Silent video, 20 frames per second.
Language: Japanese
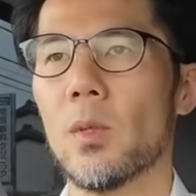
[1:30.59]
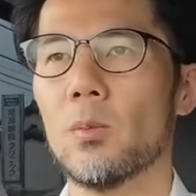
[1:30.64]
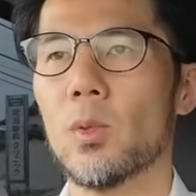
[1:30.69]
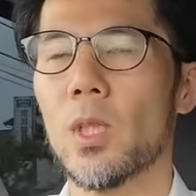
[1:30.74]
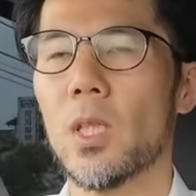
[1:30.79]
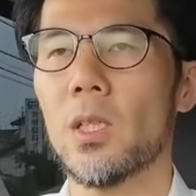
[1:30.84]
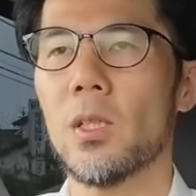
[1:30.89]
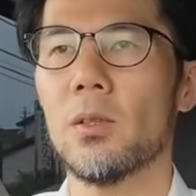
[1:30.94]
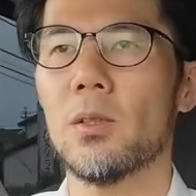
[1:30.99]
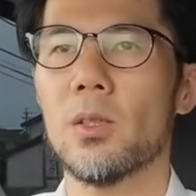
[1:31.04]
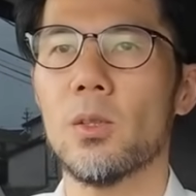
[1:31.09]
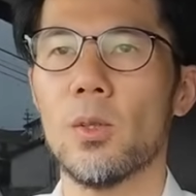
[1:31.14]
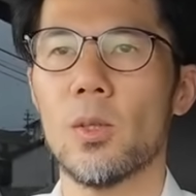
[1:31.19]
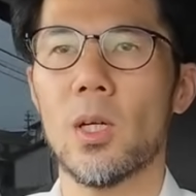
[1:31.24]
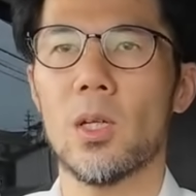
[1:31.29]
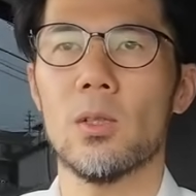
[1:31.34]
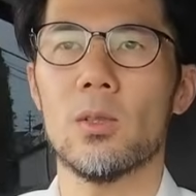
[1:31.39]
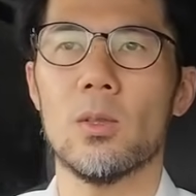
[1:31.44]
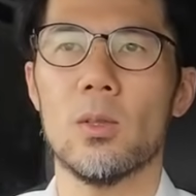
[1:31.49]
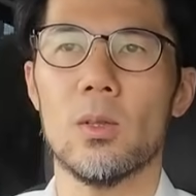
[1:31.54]
ブライダル業
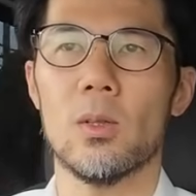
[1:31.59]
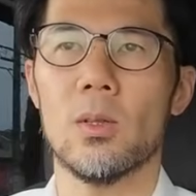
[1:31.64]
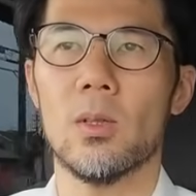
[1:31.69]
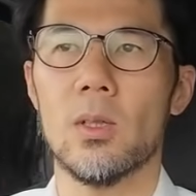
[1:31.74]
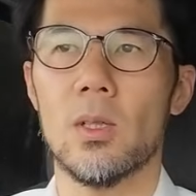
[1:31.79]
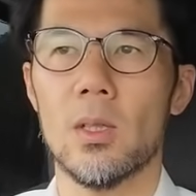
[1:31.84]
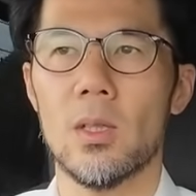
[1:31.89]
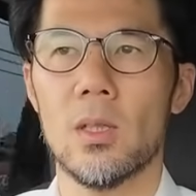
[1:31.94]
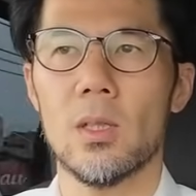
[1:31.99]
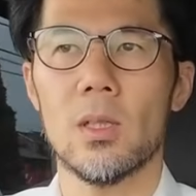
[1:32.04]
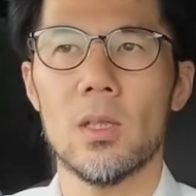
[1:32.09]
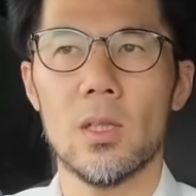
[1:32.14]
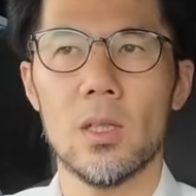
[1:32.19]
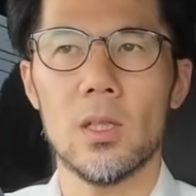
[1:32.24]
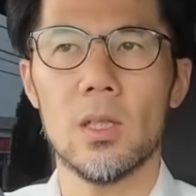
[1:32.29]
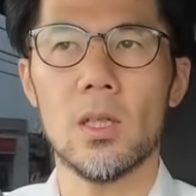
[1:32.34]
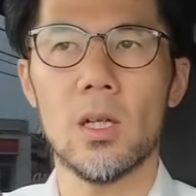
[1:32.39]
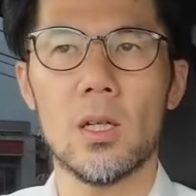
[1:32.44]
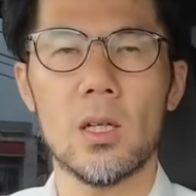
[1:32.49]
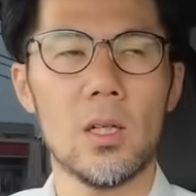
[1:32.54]
界と
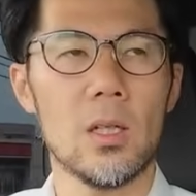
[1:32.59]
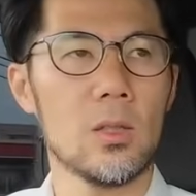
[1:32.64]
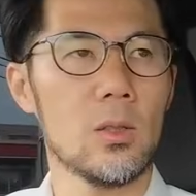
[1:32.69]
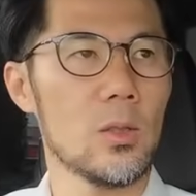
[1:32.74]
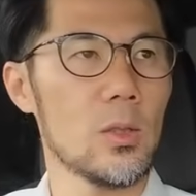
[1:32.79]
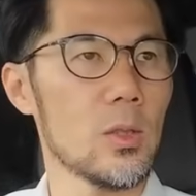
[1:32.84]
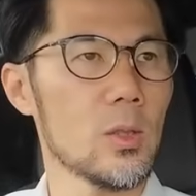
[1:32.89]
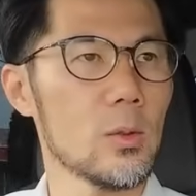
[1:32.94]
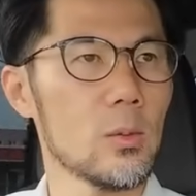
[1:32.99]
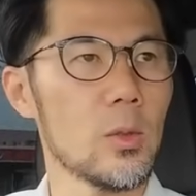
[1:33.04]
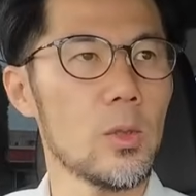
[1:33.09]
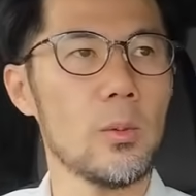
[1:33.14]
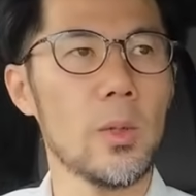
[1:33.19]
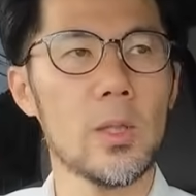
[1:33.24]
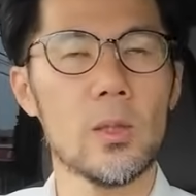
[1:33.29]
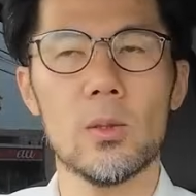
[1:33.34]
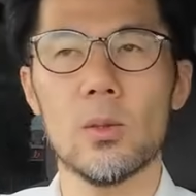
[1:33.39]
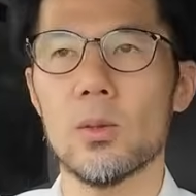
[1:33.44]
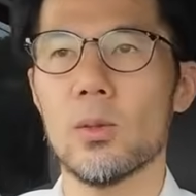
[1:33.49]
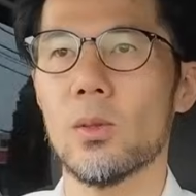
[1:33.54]
医学会取り含む
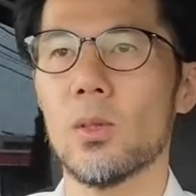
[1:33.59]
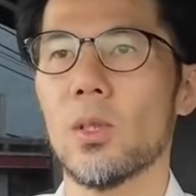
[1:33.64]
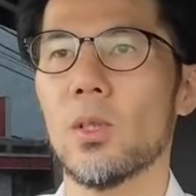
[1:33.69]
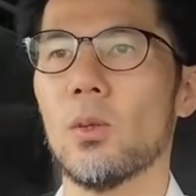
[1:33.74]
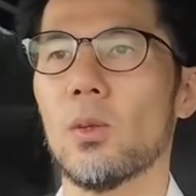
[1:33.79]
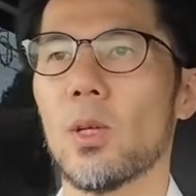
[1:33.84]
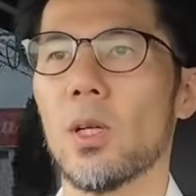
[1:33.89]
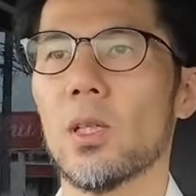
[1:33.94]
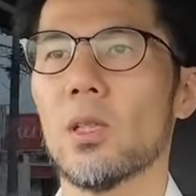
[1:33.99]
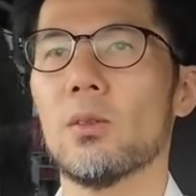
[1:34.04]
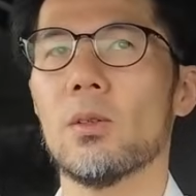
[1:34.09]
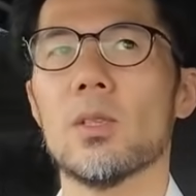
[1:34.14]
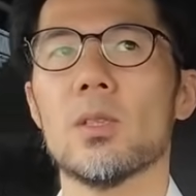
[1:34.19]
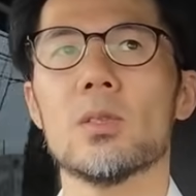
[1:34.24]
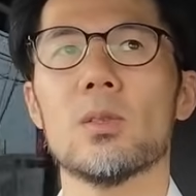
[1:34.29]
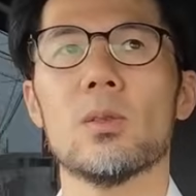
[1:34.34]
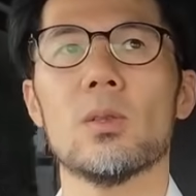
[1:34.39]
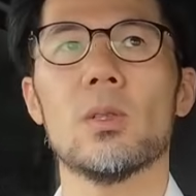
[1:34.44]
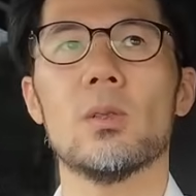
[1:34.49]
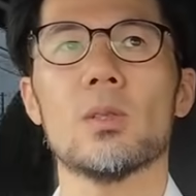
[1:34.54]
イベント取り業界には
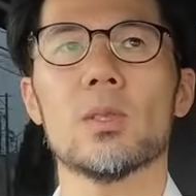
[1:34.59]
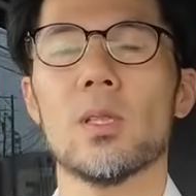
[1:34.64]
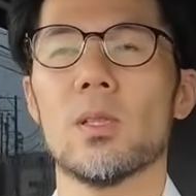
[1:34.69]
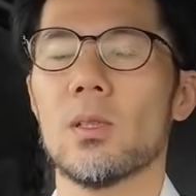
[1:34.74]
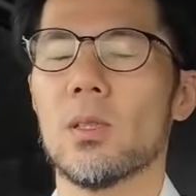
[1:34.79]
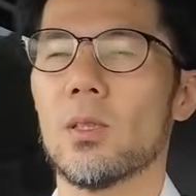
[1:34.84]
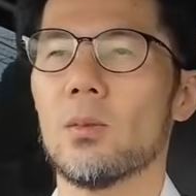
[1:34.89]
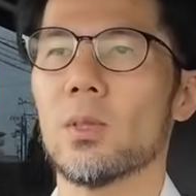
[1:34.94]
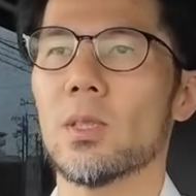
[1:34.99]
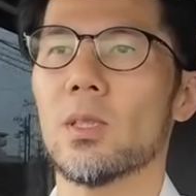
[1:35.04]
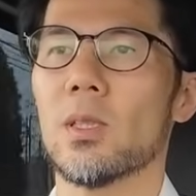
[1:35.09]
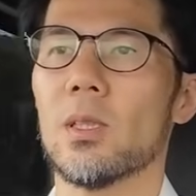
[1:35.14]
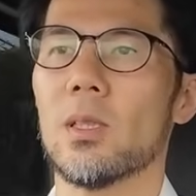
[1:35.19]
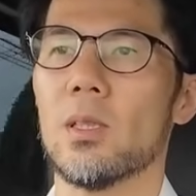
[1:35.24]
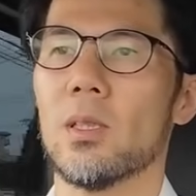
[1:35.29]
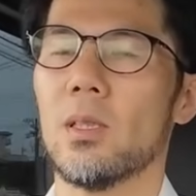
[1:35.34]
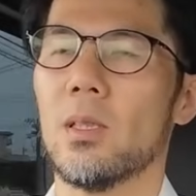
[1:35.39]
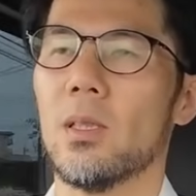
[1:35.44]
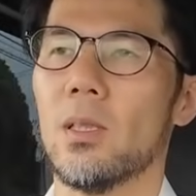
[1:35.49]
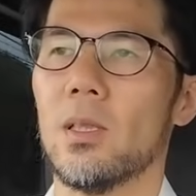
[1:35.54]
非常にお世話になりまして、
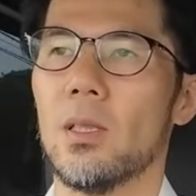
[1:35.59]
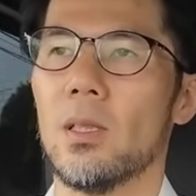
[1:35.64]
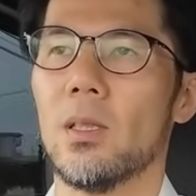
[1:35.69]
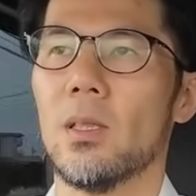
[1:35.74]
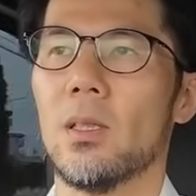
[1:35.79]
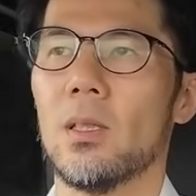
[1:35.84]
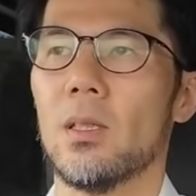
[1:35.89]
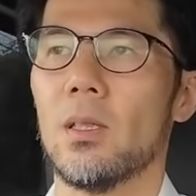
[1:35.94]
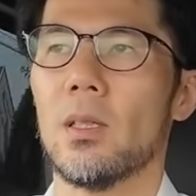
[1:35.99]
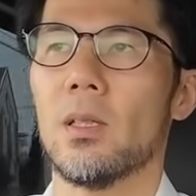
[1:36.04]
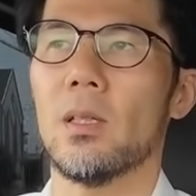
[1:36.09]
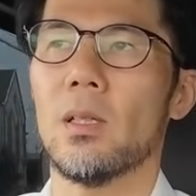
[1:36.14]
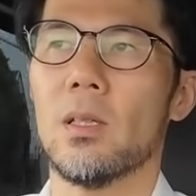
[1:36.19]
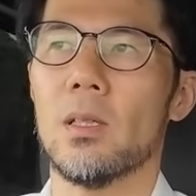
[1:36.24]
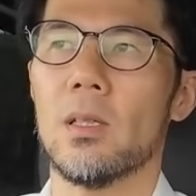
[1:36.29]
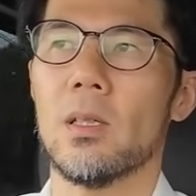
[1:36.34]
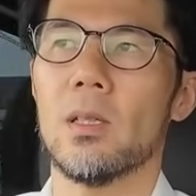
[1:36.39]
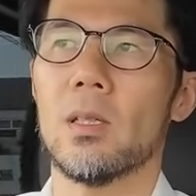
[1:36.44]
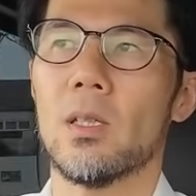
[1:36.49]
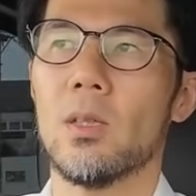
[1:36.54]

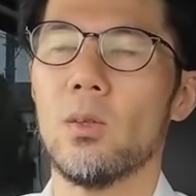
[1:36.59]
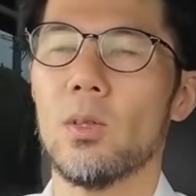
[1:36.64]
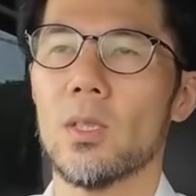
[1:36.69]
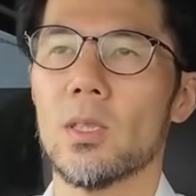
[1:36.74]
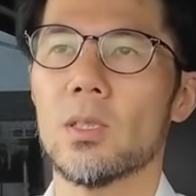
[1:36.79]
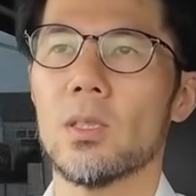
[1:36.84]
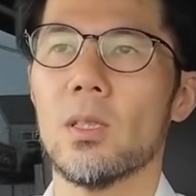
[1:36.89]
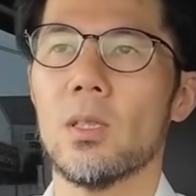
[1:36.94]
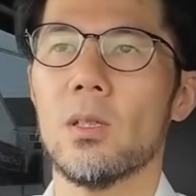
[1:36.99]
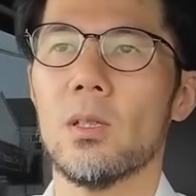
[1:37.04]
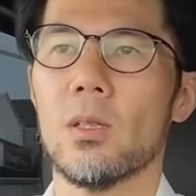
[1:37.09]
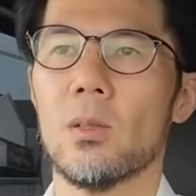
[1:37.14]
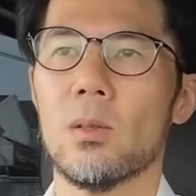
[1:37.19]
えー、今日はですね